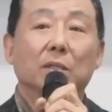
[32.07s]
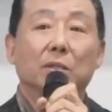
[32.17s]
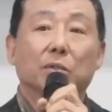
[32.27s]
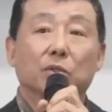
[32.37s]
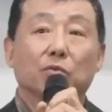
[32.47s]

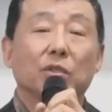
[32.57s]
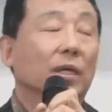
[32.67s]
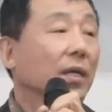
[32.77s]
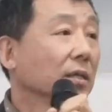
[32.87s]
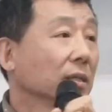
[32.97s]
저거죠.
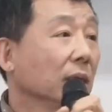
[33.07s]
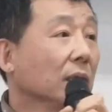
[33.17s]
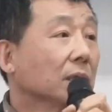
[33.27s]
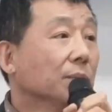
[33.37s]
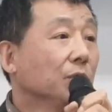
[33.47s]
우리나라는
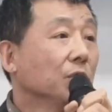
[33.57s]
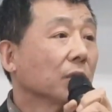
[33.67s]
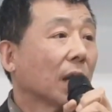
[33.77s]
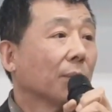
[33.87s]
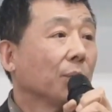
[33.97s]

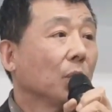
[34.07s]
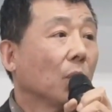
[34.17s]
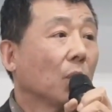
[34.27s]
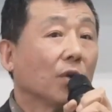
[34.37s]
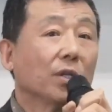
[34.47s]

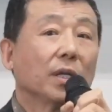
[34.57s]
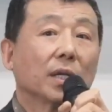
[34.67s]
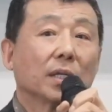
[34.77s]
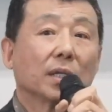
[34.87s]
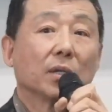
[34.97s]

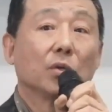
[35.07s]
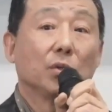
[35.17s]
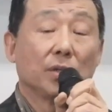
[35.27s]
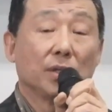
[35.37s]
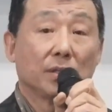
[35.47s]
금융감독원이라는 게
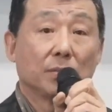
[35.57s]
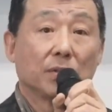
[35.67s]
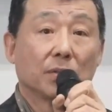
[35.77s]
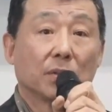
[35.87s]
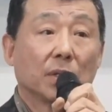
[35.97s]
여의도에
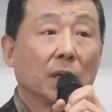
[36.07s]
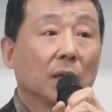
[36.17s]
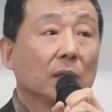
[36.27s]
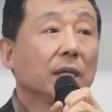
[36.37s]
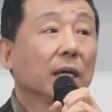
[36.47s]
있으면서
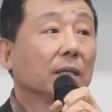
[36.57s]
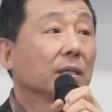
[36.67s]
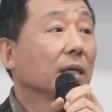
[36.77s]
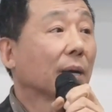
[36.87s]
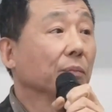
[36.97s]

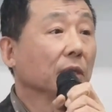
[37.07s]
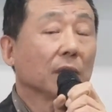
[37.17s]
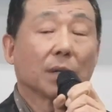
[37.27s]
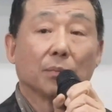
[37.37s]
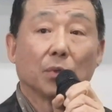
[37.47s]
은행들 감리
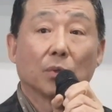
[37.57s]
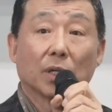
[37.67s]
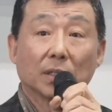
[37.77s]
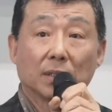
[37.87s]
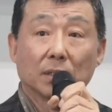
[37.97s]
감독을
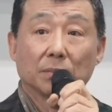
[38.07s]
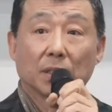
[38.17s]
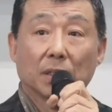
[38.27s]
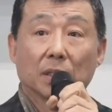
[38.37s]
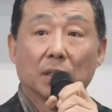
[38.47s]
하지
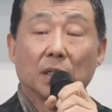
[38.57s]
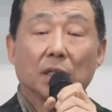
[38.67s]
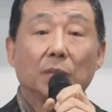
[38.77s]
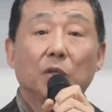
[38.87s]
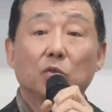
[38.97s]
않습니까?
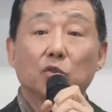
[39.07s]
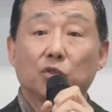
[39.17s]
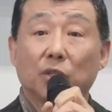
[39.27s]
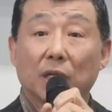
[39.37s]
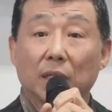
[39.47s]
근데 미국은
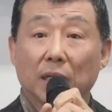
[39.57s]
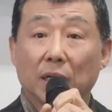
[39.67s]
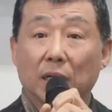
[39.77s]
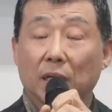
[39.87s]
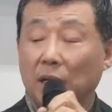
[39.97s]

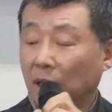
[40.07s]
주단이니까